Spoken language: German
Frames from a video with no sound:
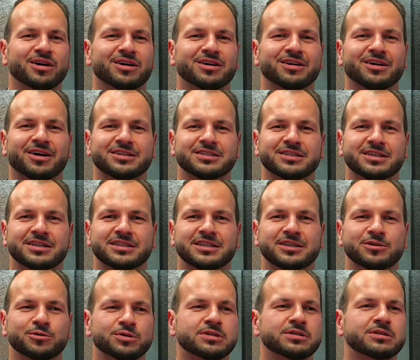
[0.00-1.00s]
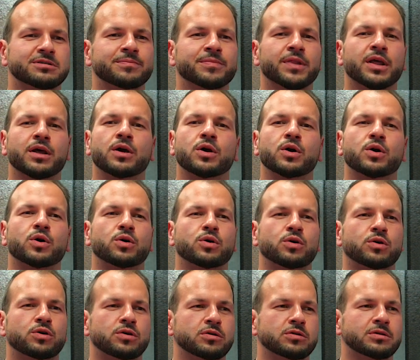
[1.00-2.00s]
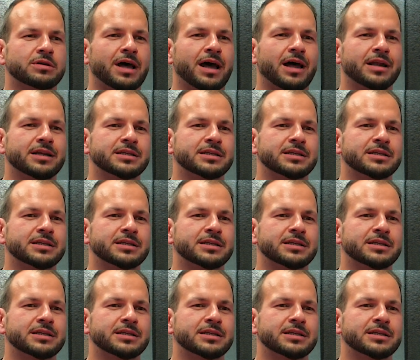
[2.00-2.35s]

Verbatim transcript: äh kann sie das lösen. Und auch